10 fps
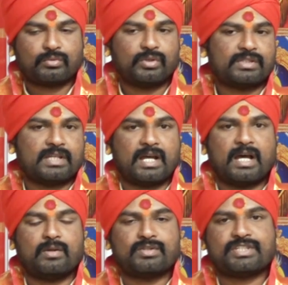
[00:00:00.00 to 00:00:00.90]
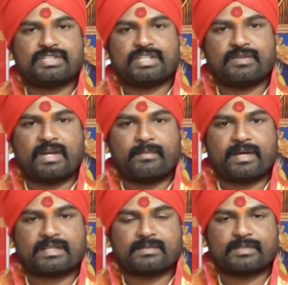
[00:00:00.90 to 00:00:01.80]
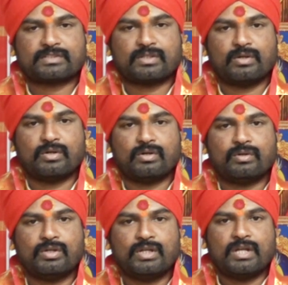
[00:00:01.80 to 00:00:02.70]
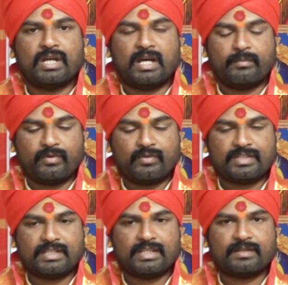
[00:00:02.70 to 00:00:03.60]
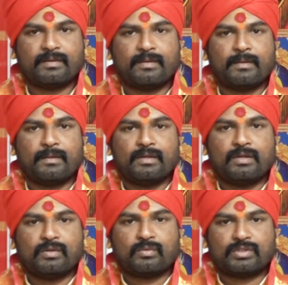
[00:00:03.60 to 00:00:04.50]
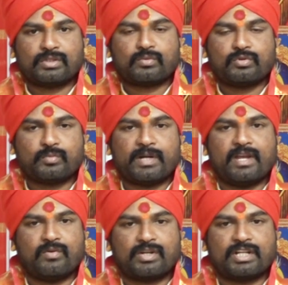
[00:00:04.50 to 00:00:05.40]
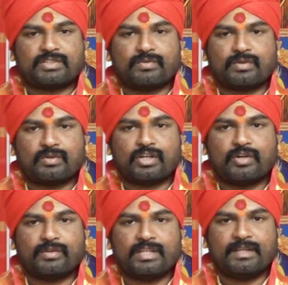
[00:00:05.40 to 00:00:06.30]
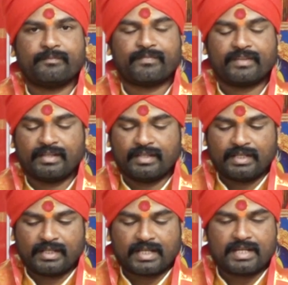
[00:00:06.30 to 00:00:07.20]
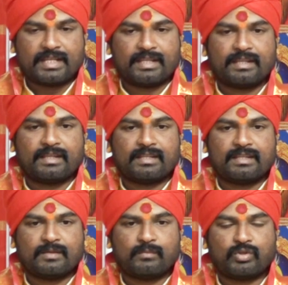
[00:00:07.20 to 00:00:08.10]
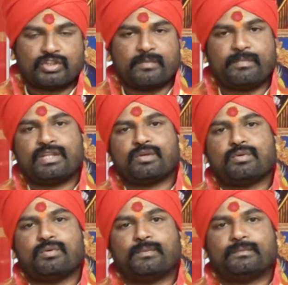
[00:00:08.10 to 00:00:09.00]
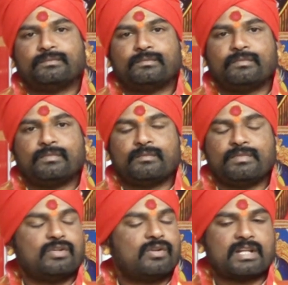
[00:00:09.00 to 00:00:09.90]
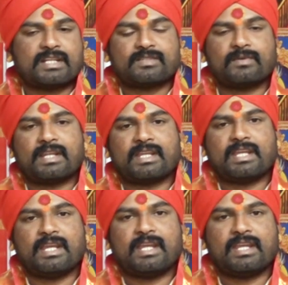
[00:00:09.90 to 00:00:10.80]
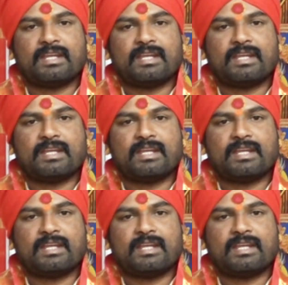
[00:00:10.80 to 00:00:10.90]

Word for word: కొంత ఆలోచించి వ్యాపార సంస్థల్లో అభివృద్ధి కొంత కుంటుపడే అవకాశం ఎక్కువగా ఉంది కానీ మొత్తం మీదకు మిథున రాశి వారికి